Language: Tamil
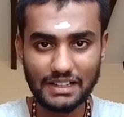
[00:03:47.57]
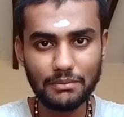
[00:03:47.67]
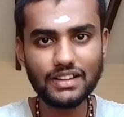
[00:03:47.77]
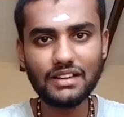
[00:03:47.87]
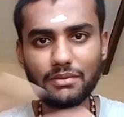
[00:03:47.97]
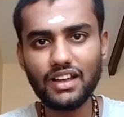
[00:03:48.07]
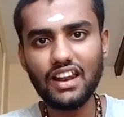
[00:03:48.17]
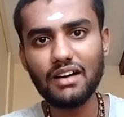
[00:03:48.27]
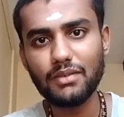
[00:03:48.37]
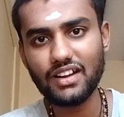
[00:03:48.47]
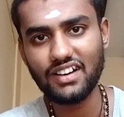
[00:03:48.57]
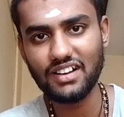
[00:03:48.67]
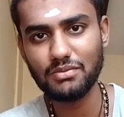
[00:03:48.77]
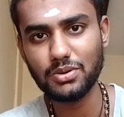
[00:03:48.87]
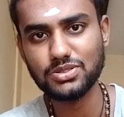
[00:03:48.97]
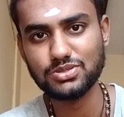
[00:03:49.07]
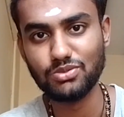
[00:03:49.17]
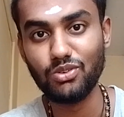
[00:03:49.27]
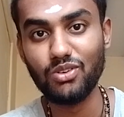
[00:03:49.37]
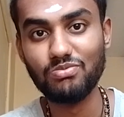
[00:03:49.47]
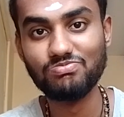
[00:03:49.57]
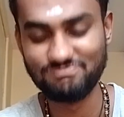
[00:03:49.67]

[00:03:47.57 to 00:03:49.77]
சம்பந்தமே இல்லாமல் நாங்கள் பேசுவோம்